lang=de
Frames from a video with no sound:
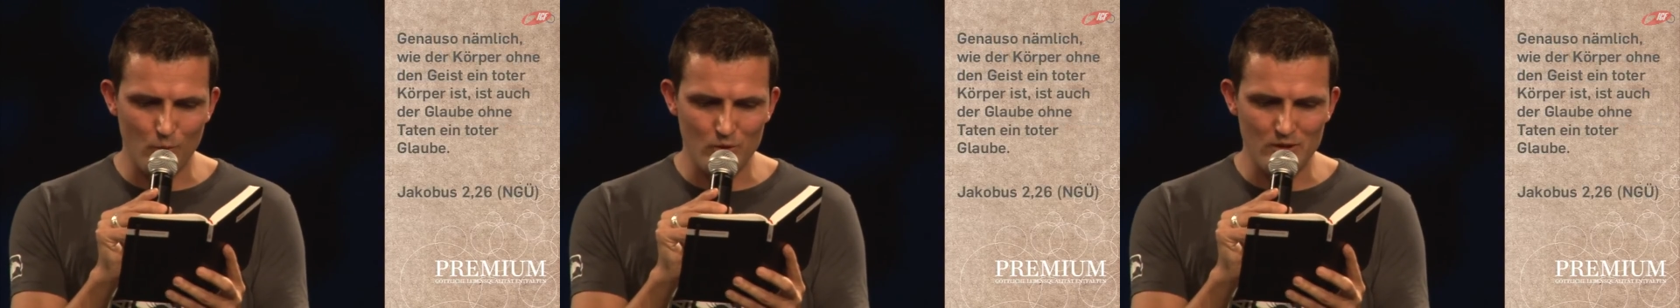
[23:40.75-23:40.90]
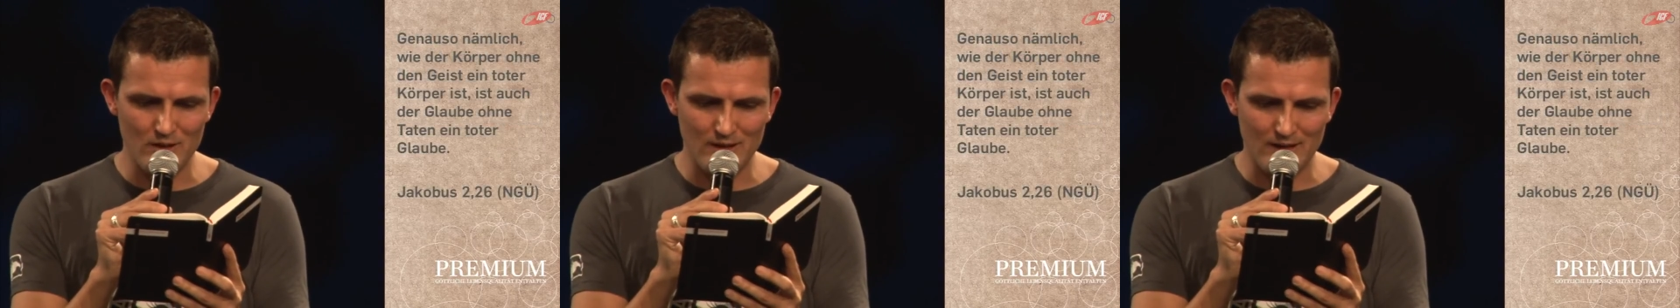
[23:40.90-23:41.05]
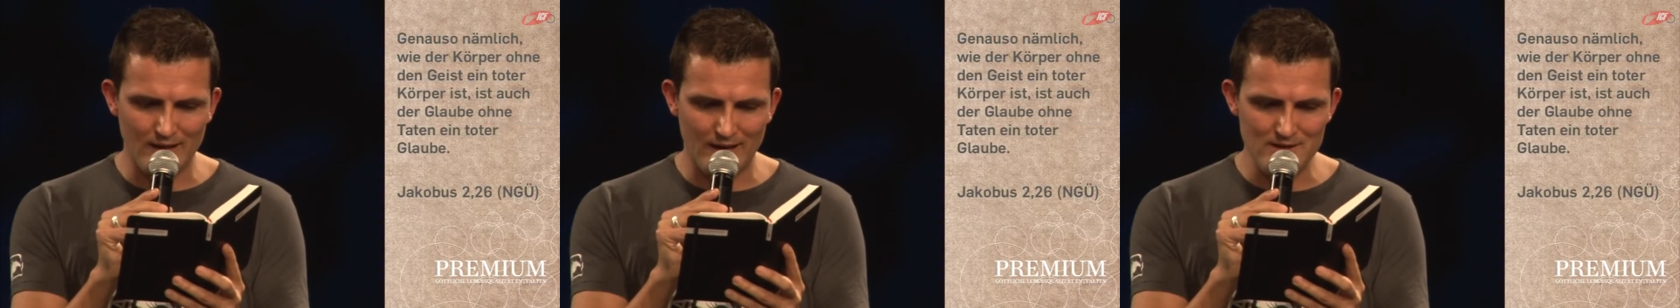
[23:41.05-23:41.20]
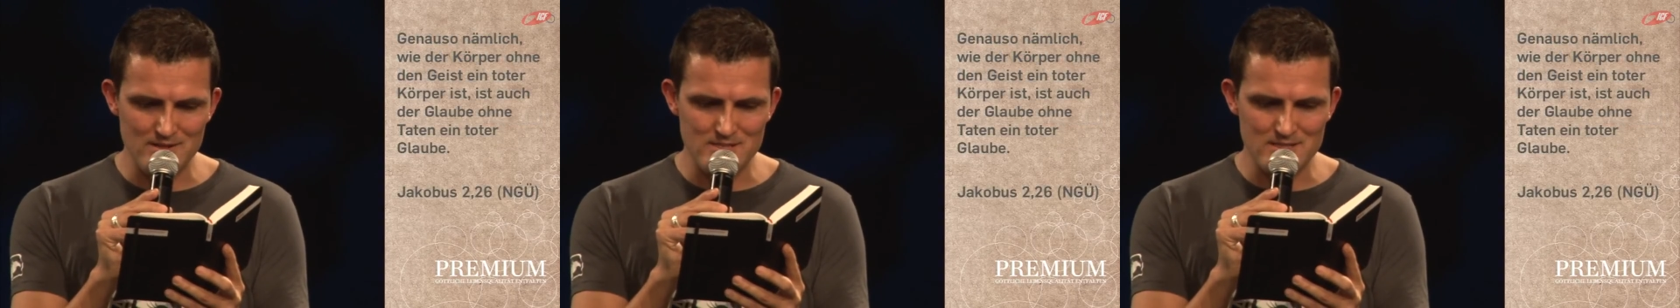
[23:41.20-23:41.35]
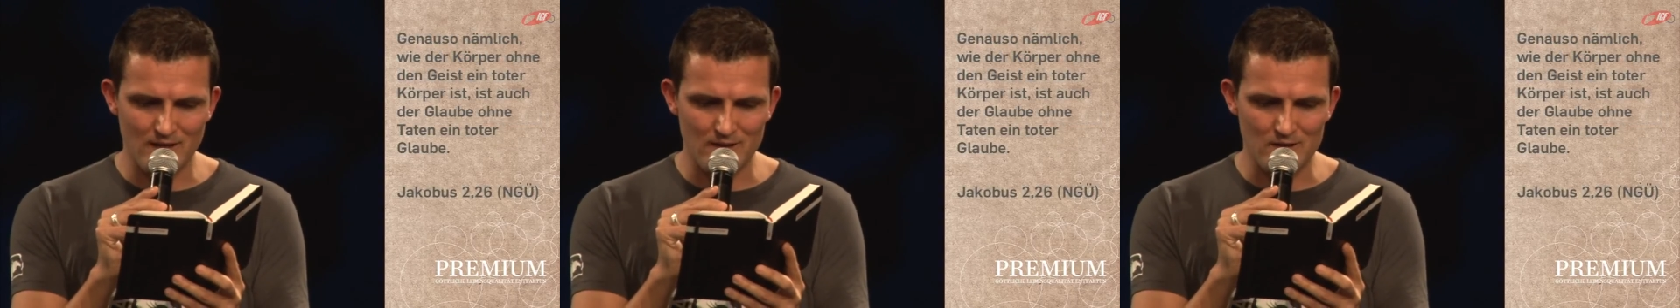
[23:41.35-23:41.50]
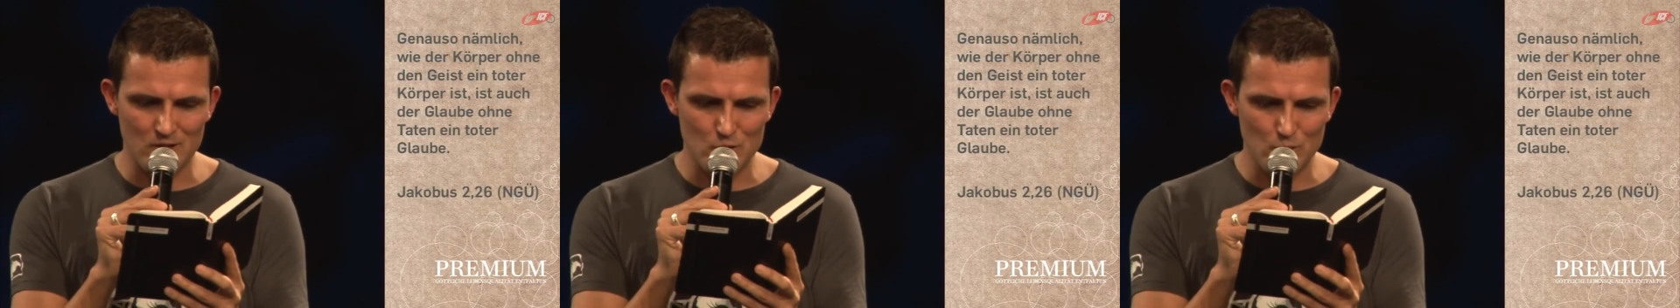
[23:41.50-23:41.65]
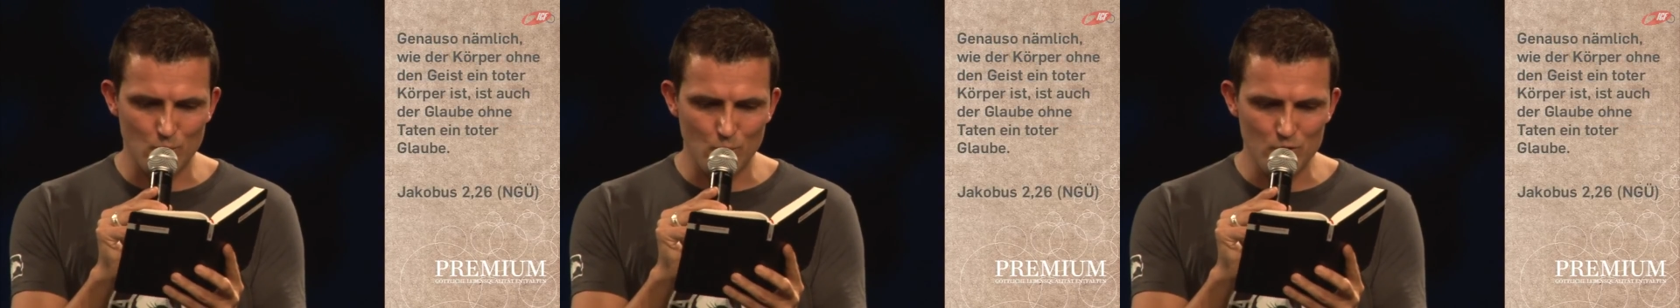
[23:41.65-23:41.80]
ohne Geist
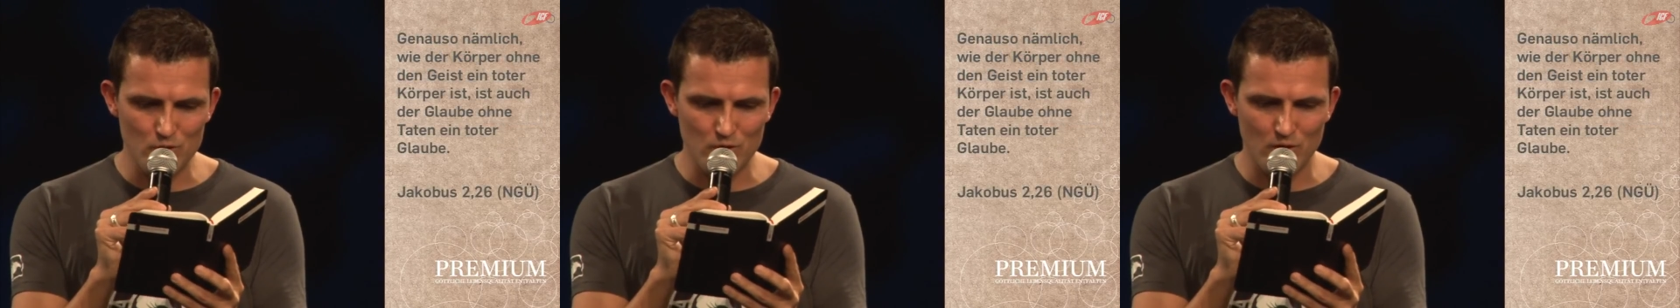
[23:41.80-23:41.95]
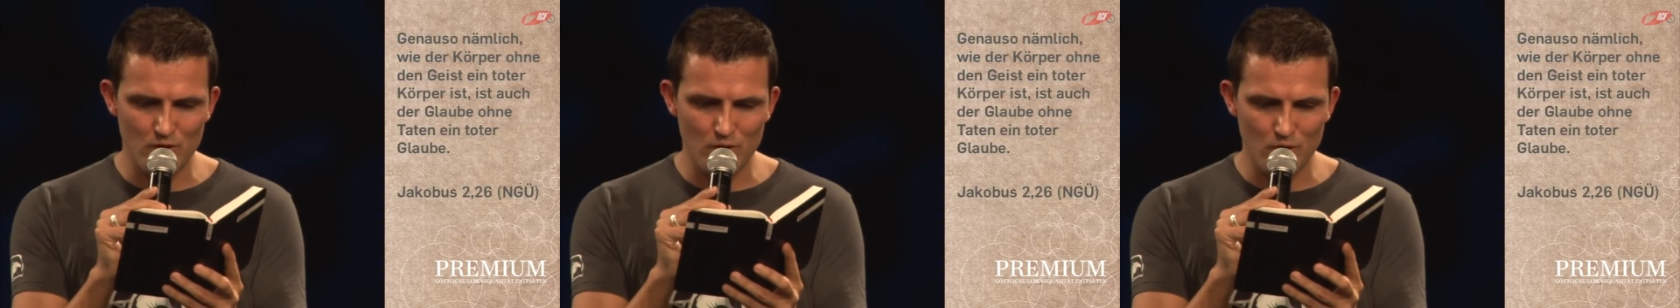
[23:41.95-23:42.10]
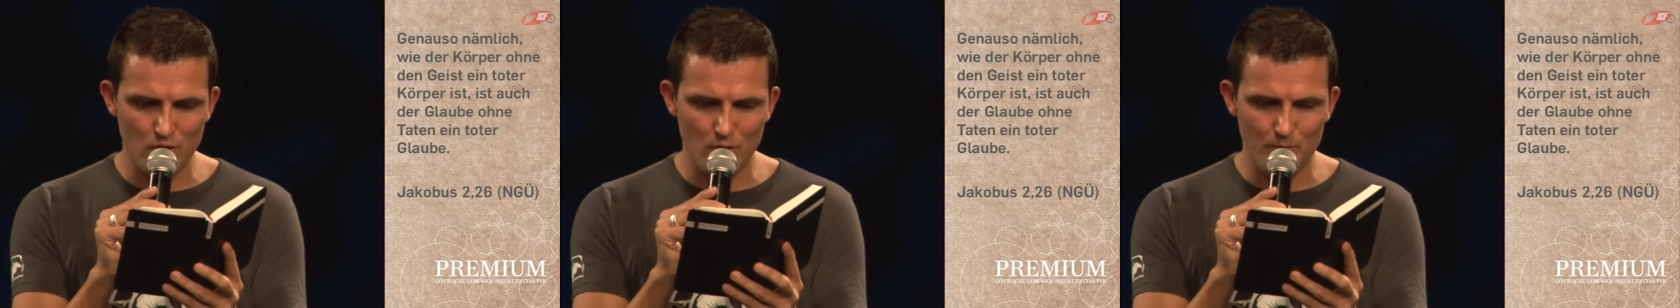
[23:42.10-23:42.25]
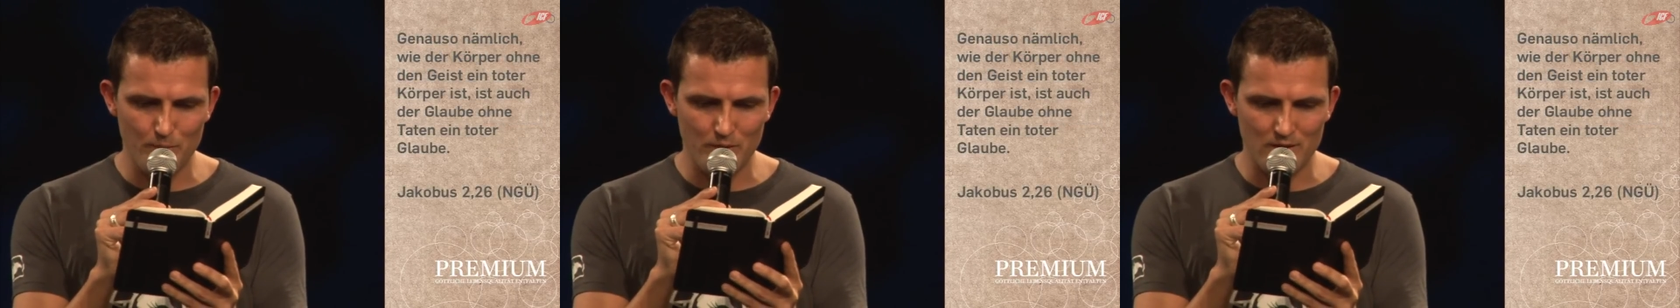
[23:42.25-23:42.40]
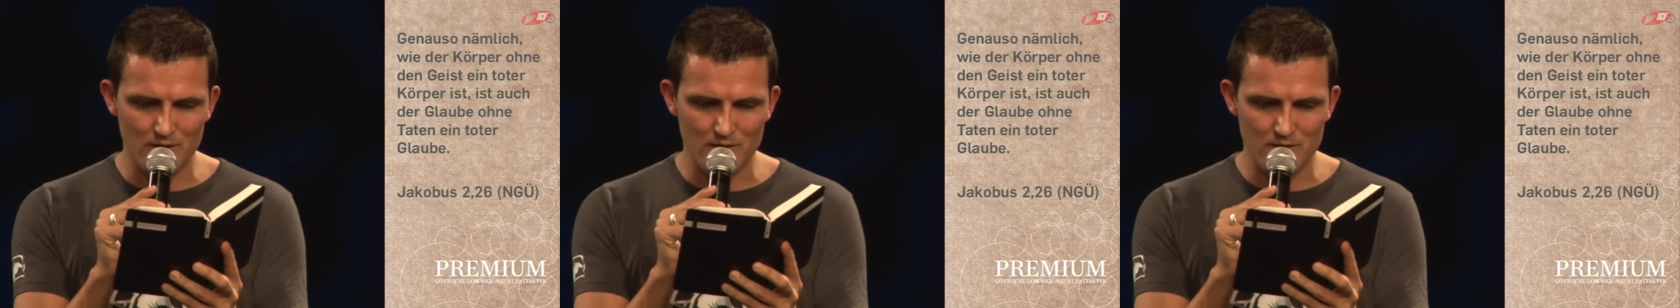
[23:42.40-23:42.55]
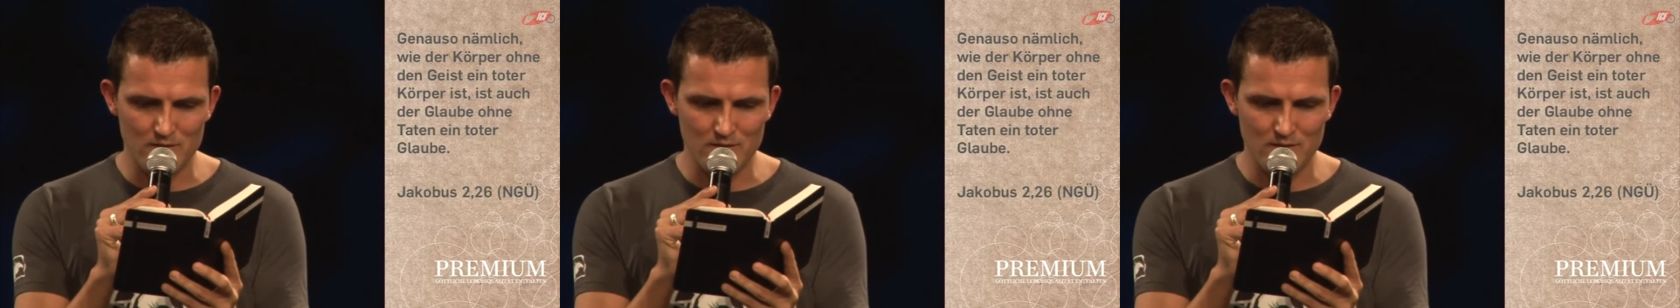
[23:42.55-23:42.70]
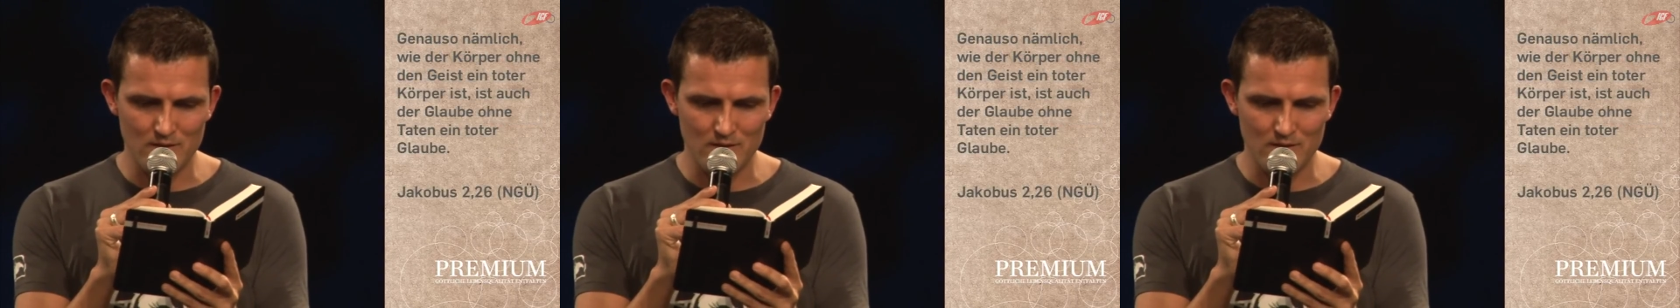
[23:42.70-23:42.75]
ein toter Körper ist,